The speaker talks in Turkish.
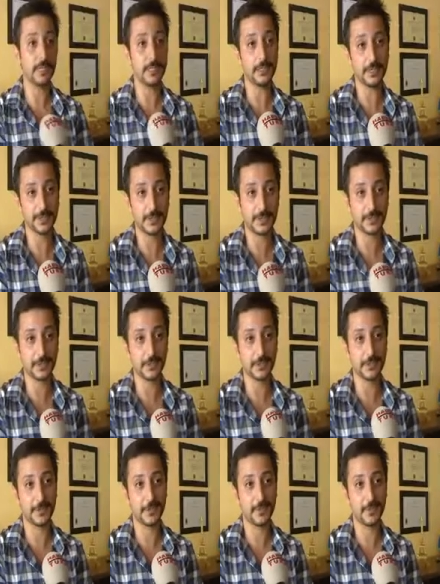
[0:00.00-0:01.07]
ilk iş
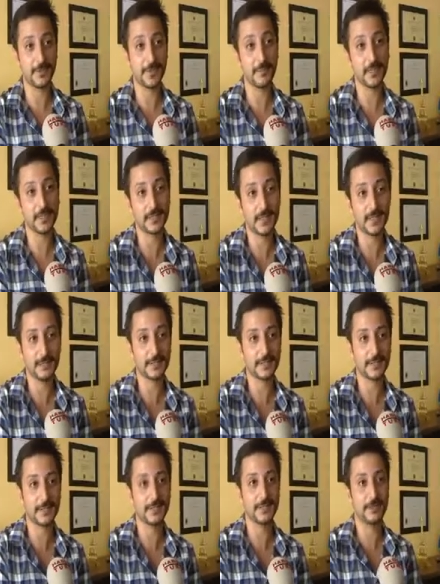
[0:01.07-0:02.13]
e, yemek
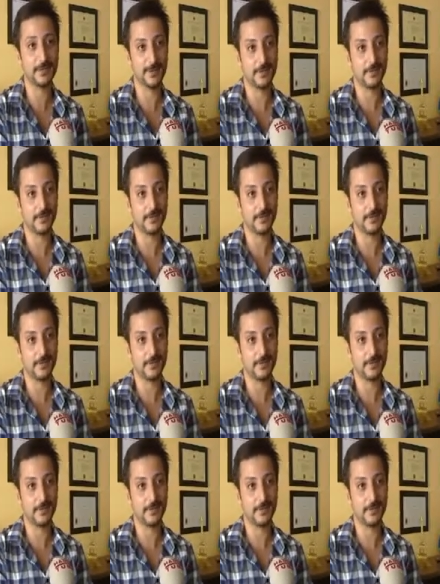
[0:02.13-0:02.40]
servisini